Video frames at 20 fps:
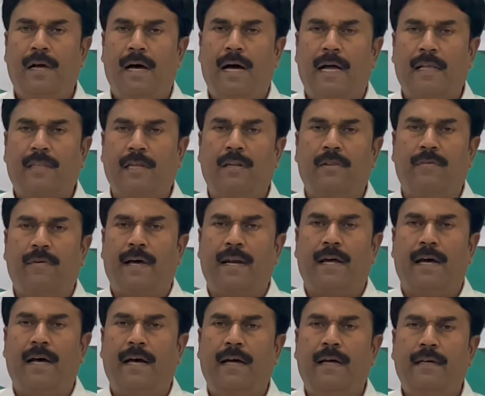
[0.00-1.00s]
అతని ద్వారా
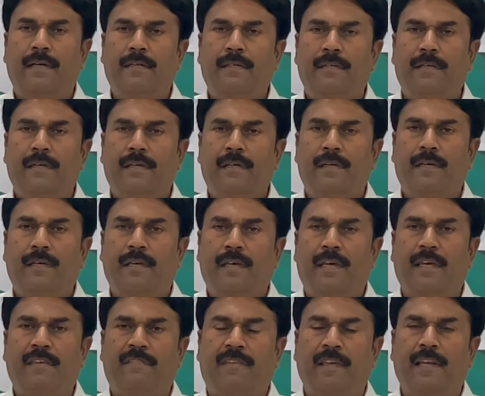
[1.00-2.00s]

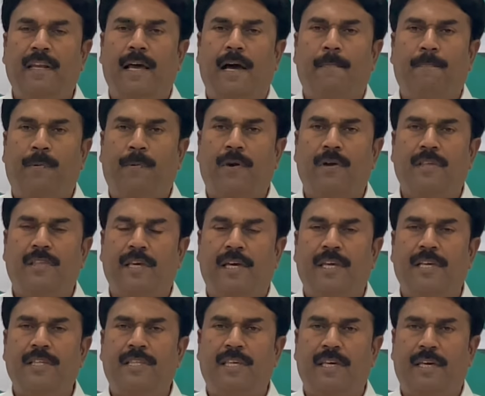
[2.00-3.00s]
ఈసీని అప్రోచ్
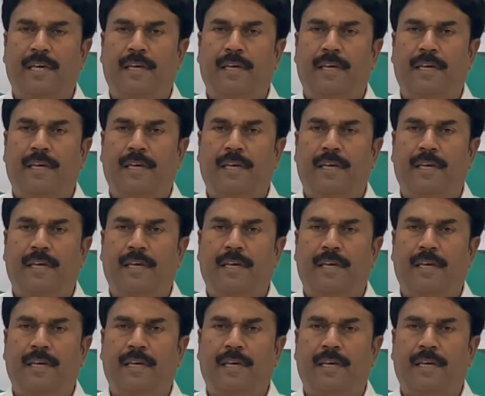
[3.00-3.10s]
చేయించి